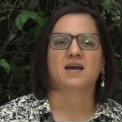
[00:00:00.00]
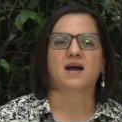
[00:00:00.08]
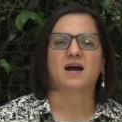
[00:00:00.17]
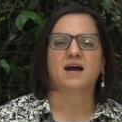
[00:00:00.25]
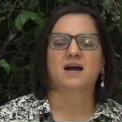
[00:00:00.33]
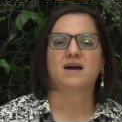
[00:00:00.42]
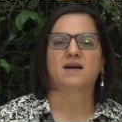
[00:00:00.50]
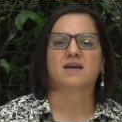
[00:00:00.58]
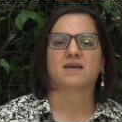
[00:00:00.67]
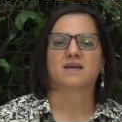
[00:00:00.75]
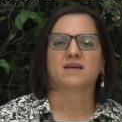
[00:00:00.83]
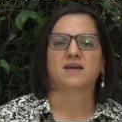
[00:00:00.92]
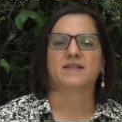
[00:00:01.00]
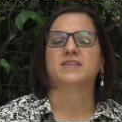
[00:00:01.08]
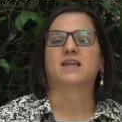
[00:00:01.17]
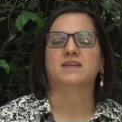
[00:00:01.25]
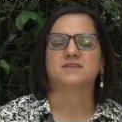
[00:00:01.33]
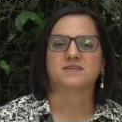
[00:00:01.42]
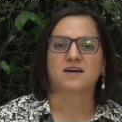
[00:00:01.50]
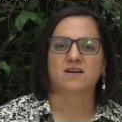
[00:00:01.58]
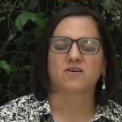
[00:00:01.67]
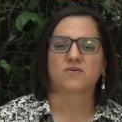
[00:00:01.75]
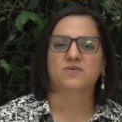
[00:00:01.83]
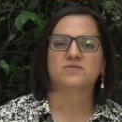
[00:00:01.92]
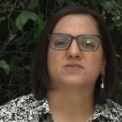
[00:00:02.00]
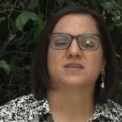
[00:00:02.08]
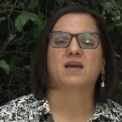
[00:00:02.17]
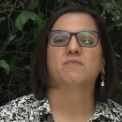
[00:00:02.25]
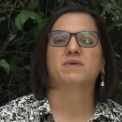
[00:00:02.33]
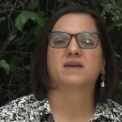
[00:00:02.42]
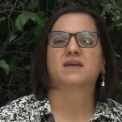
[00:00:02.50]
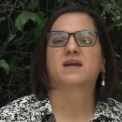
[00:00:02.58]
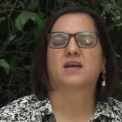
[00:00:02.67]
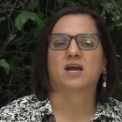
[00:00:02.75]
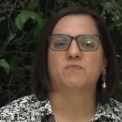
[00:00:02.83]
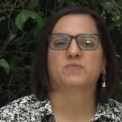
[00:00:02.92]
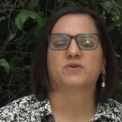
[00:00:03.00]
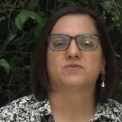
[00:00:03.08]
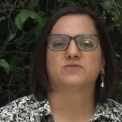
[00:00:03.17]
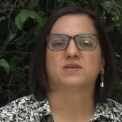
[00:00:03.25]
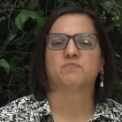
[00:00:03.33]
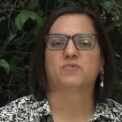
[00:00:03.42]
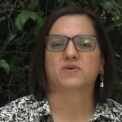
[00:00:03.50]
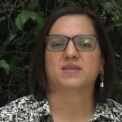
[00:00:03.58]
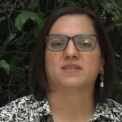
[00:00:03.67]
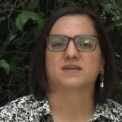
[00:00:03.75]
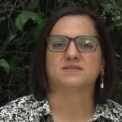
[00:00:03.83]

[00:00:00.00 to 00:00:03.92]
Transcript: a eh, analizarlos y a ver qué cambios se pueden